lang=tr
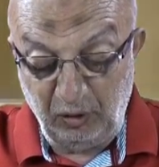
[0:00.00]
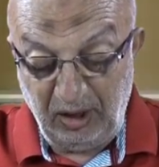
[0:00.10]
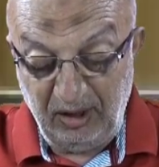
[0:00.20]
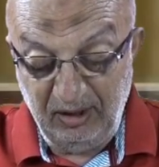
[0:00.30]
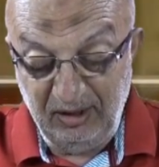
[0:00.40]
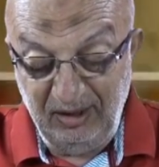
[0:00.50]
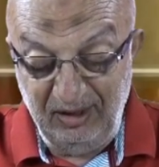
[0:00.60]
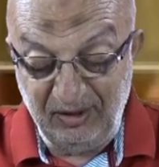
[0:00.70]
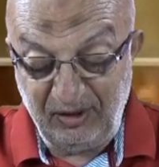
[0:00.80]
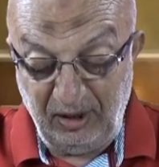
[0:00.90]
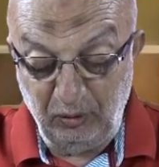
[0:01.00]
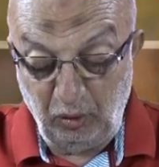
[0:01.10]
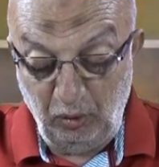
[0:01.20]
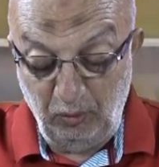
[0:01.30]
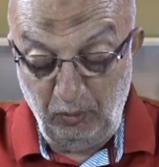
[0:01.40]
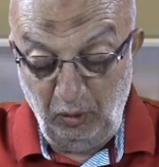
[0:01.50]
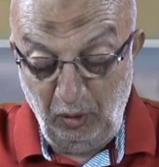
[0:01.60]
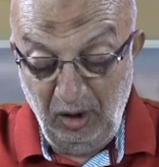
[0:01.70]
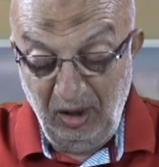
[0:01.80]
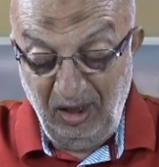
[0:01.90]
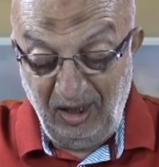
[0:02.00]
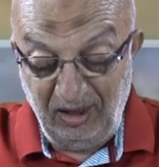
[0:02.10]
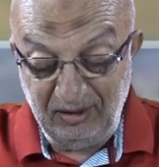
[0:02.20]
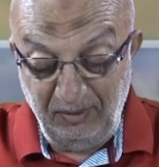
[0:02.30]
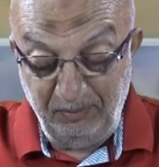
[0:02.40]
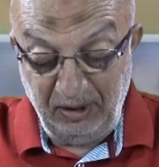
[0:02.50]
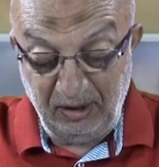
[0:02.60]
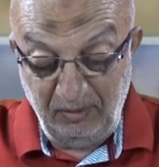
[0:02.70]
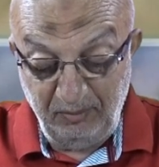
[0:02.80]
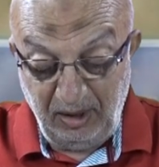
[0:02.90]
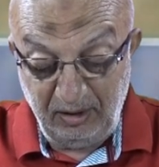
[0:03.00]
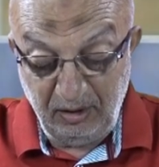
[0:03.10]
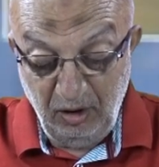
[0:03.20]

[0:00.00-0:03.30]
göre insan tohumu Adem peygamber